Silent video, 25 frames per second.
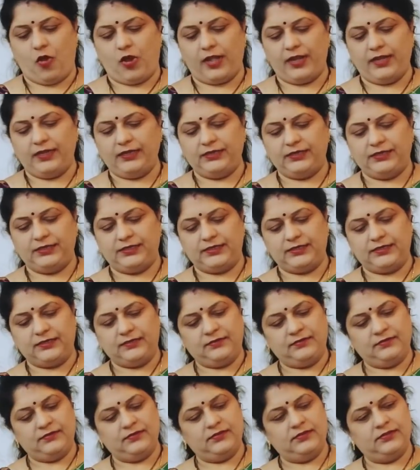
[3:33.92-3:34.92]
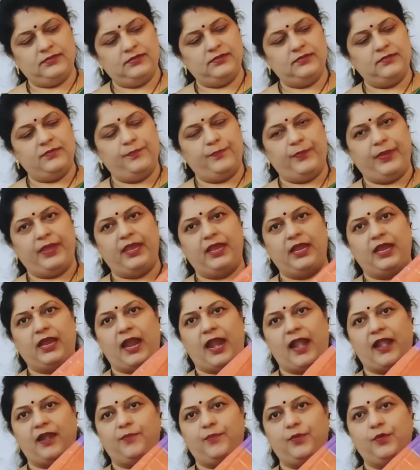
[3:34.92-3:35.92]
ఆరెంజ్ పింక్
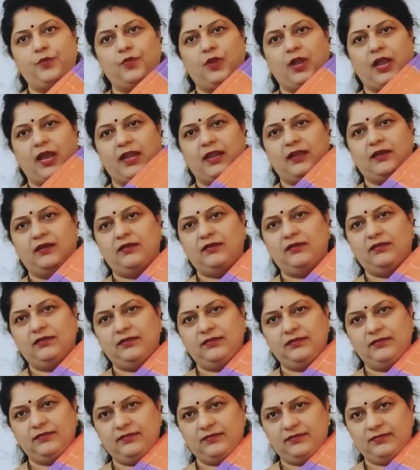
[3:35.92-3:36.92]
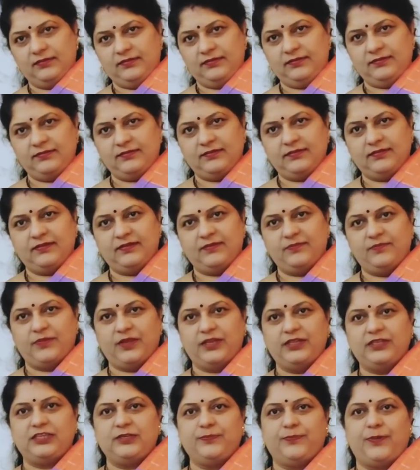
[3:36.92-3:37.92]
అండ్ బ్లూ కలర్
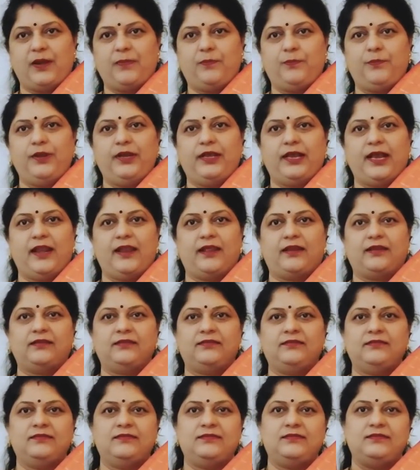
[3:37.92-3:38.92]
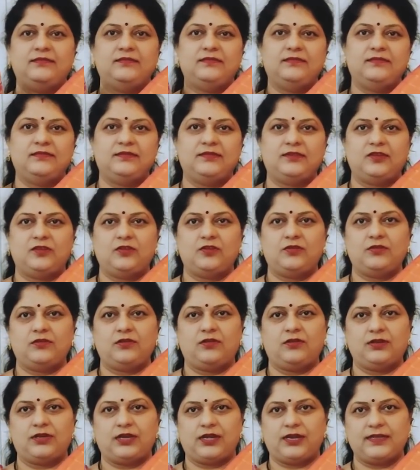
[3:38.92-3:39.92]
మంచి పర్పుల్ కలర్
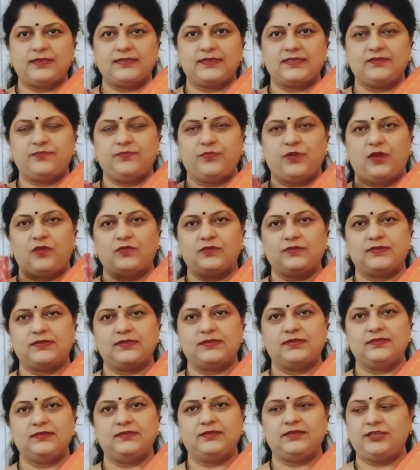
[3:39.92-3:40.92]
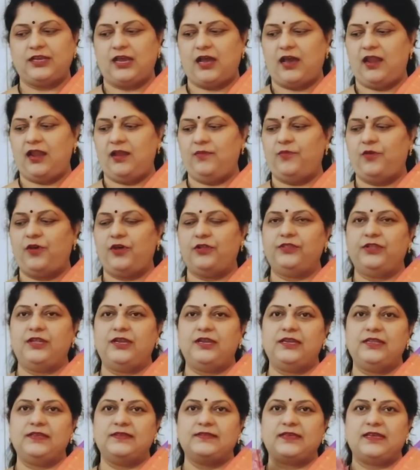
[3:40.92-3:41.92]
కంట్రాస్ట్ బ్లౌజ్ చాలా
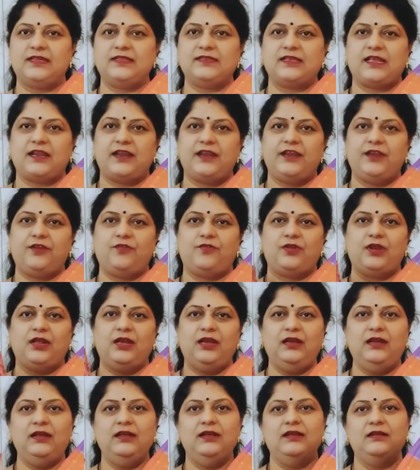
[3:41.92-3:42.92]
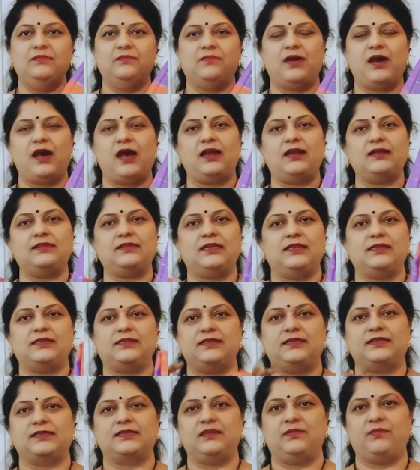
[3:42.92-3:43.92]
బాగుందండి డిజైన్స్ అన్నీ కూడా బాగా సెట్
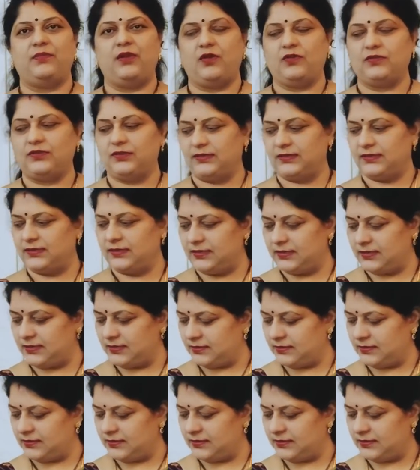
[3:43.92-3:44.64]
చేసిన బ్లౌజెస్